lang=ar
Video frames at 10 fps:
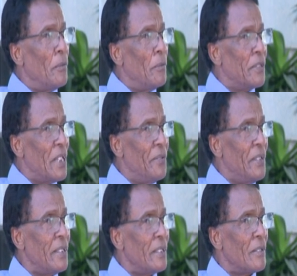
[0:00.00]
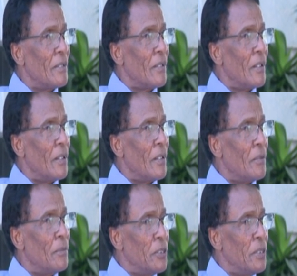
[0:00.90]
مسافر مم.
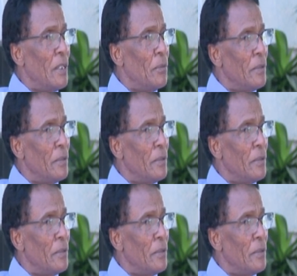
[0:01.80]
مش كده